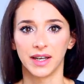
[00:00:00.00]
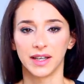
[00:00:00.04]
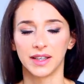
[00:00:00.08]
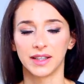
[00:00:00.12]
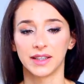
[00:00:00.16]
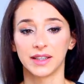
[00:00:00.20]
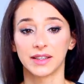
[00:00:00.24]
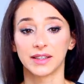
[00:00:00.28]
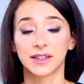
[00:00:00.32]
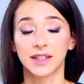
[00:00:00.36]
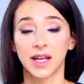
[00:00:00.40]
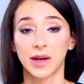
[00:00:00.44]

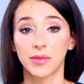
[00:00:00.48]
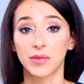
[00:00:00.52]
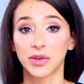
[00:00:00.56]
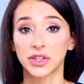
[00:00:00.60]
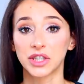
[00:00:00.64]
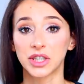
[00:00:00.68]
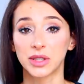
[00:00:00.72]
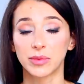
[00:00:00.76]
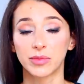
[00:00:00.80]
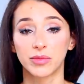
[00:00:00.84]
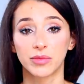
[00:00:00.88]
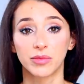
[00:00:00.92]
E, tam
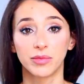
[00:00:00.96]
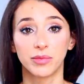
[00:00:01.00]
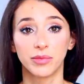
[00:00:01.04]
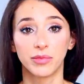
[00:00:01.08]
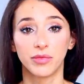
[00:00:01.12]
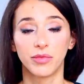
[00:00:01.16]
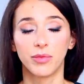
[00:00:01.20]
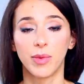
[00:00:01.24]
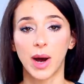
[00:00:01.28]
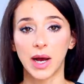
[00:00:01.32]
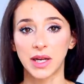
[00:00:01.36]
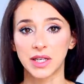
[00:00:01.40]
właśnie
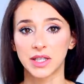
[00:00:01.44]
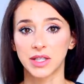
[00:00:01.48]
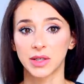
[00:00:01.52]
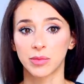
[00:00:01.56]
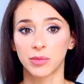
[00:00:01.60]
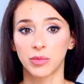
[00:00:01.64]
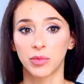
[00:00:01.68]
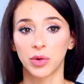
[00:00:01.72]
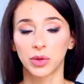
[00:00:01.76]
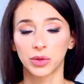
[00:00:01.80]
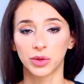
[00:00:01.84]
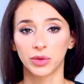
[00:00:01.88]
w bardzo
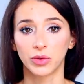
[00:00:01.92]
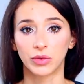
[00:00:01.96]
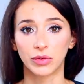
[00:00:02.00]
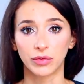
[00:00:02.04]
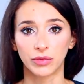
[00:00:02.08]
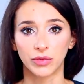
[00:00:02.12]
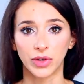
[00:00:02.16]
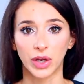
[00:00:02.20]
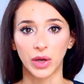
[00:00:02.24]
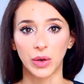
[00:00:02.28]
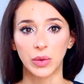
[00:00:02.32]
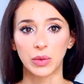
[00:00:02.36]

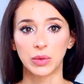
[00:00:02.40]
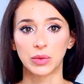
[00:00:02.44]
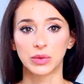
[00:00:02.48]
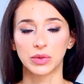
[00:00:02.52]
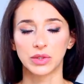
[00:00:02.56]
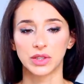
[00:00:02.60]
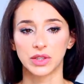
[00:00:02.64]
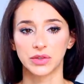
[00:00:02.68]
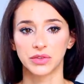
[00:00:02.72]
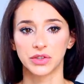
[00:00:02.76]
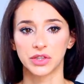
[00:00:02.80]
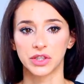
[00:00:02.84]
młodym
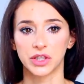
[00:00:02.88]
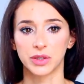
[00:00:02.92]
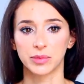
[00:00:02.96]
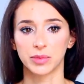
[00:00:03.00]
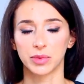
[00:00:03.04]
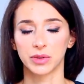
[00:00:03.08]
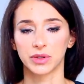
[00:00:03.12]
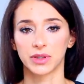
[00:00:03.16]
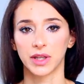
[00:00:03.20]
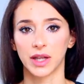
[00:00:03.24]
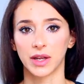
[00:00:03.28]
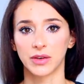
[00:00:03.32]
wieku dziewczyny
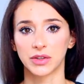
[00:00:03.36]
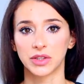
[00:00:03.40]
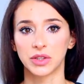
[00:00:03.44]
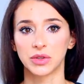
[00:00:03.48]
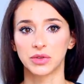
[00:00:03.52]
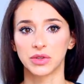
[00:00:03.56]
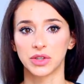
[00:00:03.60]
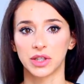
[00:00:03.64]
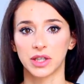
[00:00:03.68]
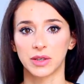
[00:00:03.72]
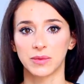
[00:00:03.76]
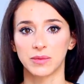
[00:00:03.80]
poddają
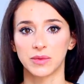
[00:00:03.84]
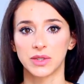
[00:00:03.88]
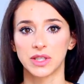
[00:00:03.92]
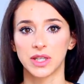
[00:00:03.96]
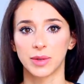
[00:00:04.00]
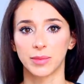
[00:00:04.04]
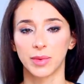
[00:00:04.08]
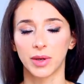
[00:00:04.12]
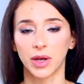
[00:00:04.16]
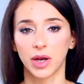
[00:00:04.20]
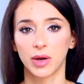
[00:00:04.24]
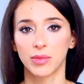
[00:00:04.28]
się już jakimś
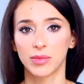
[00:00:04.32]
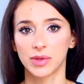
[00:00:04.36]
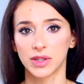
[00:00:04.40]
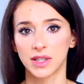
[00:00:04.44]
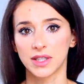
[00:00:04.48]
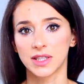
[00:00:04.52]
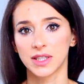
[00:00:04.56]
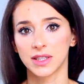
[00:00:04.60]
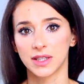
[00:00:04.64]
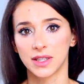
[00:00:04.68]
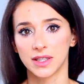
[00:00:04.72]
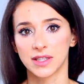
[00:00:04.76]
zabiegom
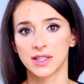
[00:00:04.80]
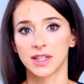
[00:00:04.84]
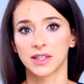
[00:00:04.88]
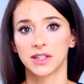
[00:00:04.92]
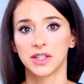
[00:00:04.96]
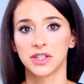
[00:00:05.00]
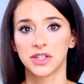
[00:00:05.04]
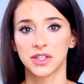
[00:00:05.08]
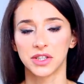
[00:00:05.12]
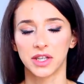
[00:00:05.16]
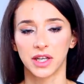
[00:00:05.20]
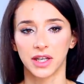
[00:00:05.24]
medycyny
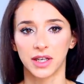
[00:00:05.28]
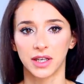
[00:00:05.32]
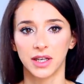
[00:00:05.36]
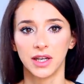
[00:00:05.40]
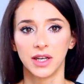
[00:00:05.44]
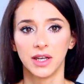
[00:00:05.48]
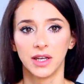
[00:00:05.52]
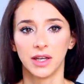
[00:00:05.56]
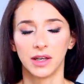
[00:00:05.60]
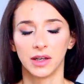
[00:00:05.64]
estetycznej,